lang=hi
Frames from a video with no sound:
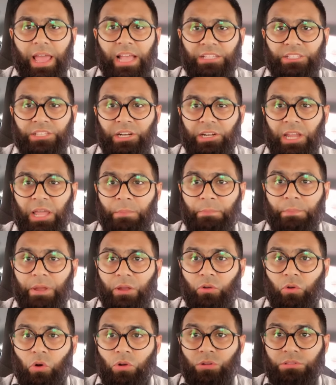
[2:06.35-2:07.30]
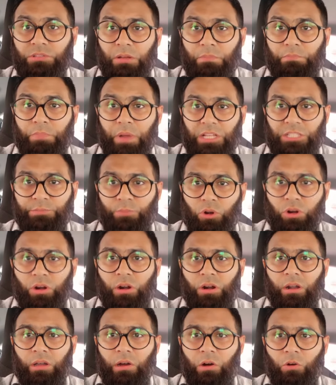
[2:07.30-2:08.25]
ऐसे टाइम पे कौन सा बेस्ट
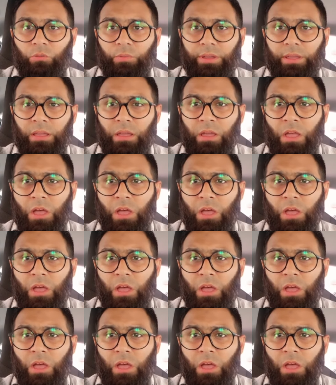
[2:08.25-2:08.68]
बॉलर लगाऊं मैं